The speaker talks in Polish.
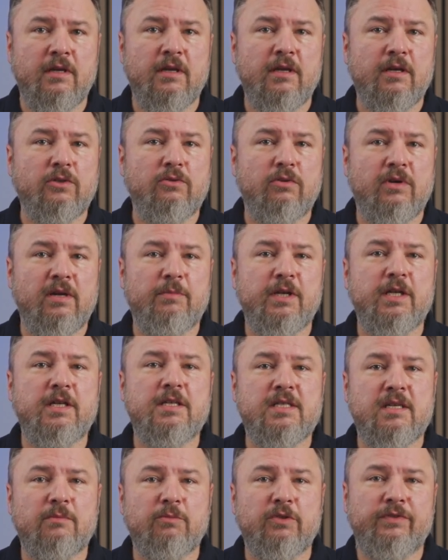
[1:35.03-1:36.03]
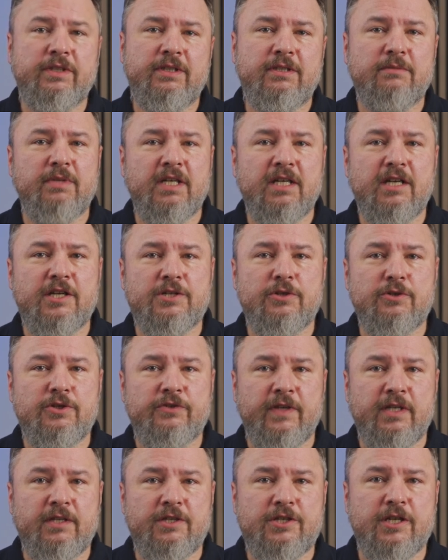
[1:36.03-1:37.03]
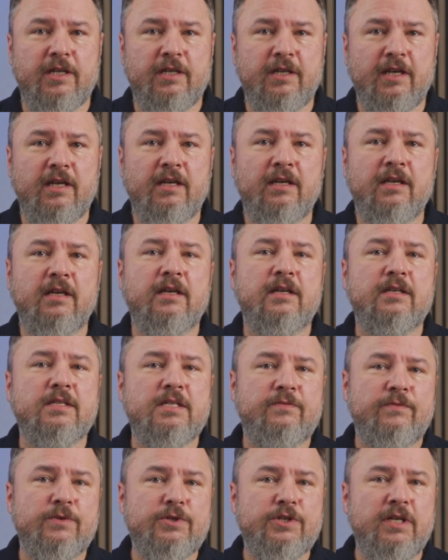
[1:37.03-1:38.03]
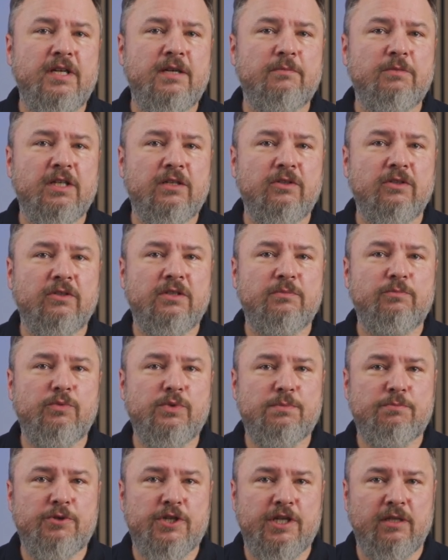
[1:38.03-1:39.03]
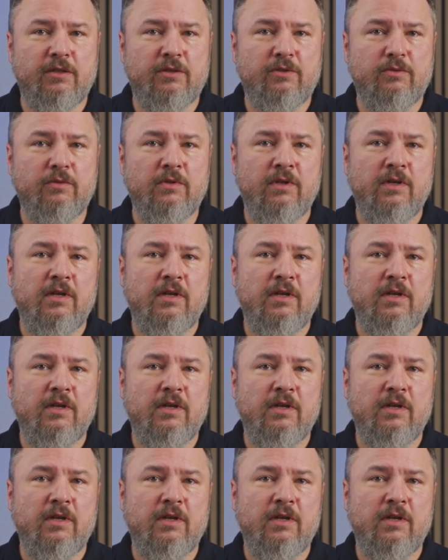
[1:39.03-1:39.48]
która ma niesamowity bagaż doświadczenia z tworzeniem tego typu sprzętu,